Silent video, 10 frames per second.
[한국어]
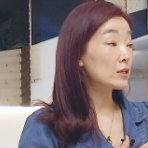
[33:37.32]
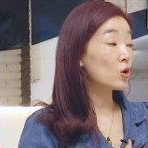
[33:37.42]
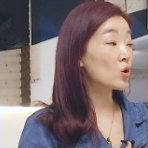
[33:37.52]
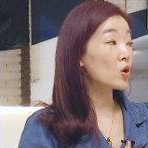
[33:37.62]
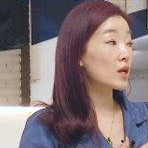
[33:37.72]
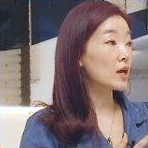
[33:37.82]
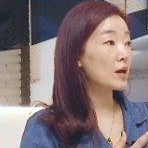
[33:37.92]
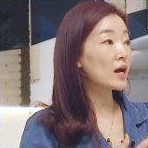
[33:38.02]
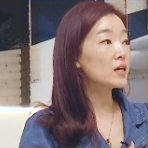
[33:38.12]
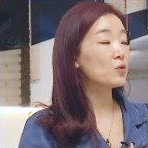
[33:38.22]
저렇게
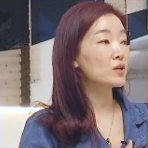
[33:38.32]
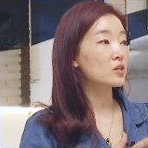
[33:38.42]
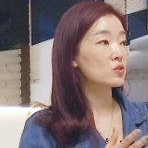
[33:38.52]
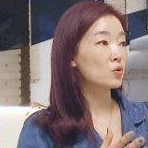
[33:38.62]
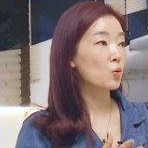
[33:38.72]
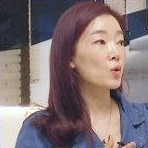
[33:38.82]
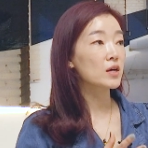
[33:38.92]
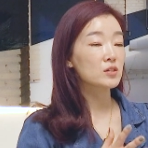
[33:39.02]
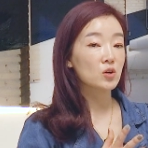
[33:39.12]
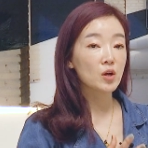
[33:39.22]
하기 위해서 저
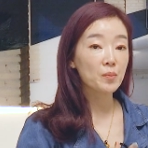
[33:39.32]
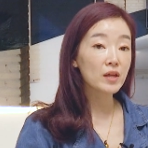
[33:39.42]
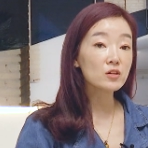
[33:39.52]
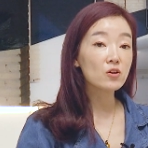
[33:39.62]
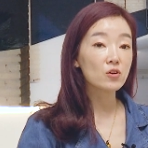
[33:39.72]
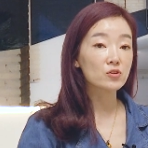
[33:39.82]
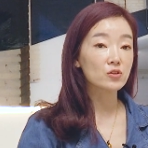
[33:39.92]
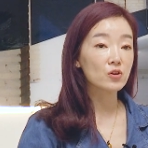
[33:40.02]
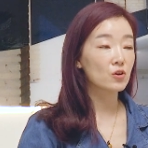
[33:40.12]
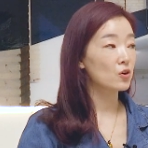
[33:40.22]
공간에 저렇게 빼는
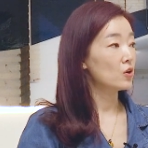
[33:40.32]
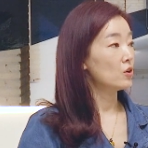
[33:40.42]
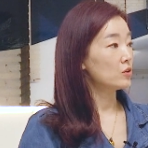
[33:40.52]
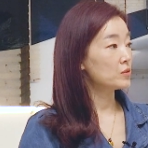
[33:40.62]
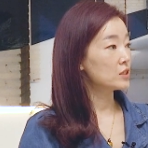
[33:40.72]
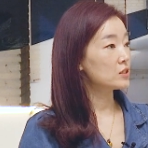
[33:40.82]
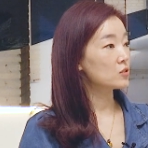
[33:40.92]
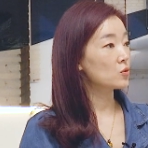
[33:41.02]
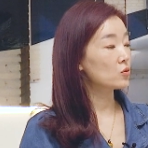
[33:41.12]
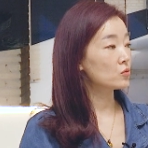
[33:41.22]
거거든요. 그럼 진짜
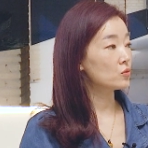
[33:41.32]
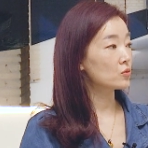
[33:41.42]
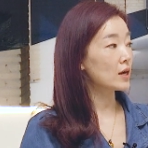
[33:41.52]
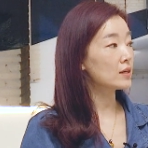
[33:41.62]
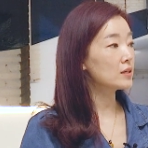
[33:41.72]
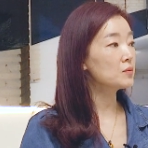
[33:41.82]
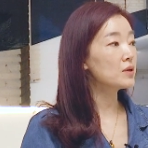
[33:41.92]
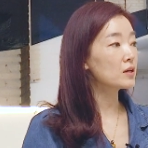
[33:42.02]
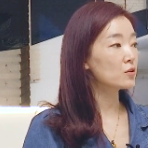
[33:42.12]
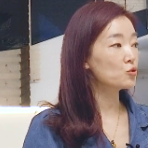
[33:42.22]
저것도
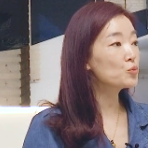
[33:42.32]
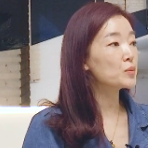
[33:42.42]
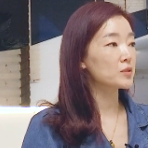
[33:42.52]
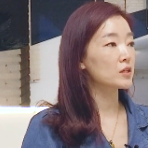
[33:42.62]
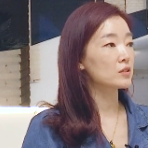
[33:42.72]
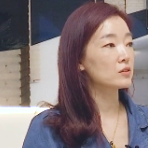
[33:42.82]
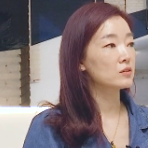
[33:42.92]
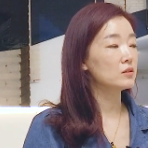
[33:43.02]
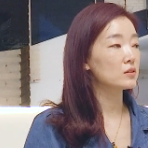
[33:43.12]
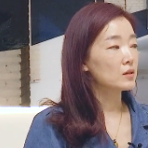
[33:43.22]
깔끔하게 주부
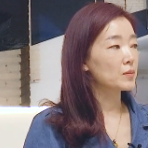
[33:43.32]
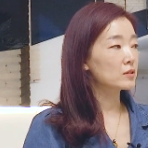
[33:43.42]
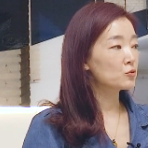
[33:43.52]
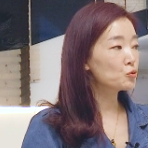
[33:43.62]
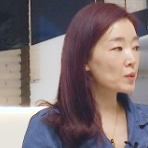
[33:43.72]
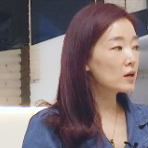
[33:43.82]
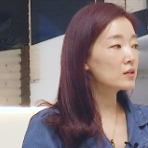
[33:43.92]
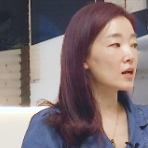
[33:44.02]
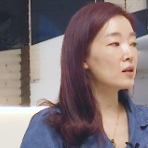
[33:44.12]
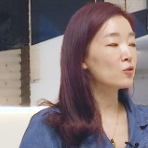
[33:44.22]
입장에서는 막
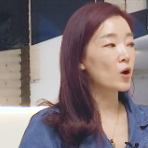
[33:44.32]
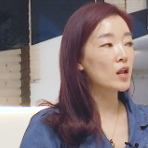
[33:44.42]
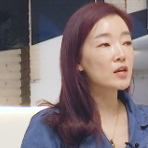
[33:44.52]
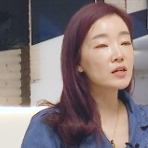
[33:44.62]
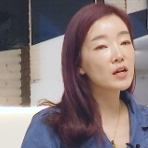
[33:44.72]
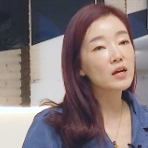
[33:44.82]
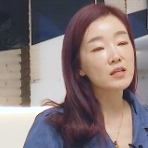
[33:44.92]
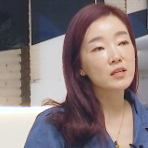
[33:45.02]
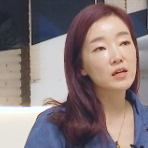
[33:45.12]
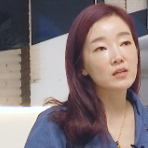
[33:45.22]
주방을 깔, 관리를 해야
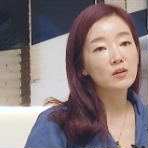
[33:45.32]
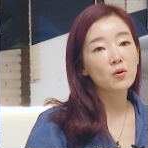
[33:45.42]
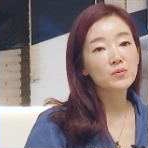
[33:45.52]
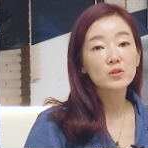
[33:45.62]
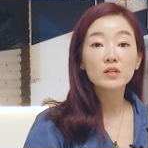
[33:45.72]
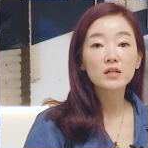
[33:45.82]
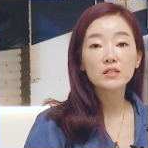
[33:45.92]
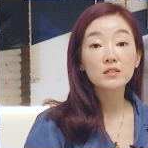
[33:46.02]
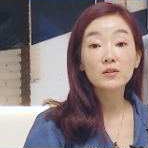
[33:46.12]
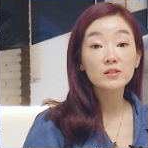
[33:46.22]
된다는 게 엄청나게
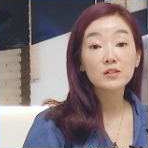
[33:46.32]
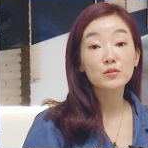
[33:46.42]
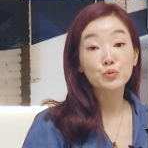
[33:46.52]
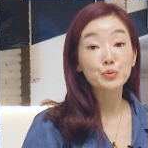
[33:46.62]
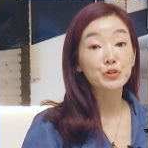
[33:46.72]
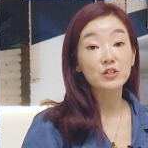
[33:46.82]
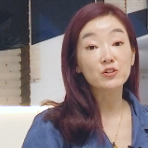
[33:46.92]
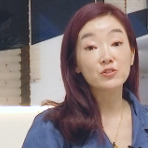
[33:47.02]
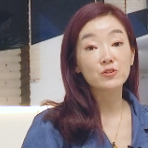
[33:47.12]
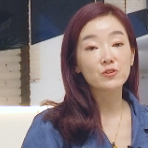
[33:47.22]
신경 쓰이는
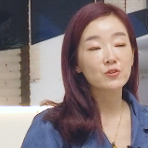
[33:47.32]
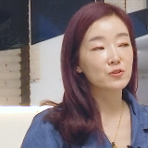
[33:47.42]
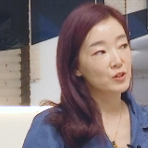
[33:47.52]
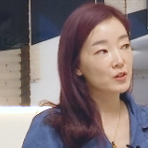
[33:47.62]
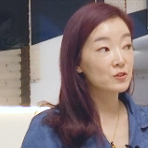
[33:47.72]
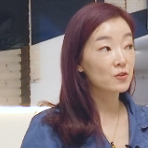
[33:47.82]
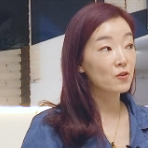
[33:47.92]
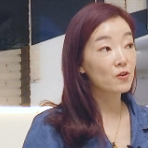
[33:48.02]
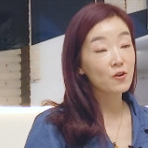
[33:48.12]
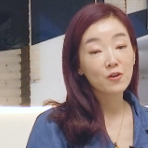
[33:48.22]
부분이거든요. 근데
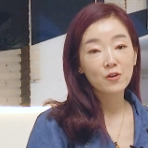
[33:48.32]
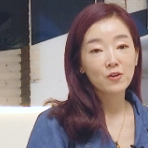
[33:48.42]
그런 거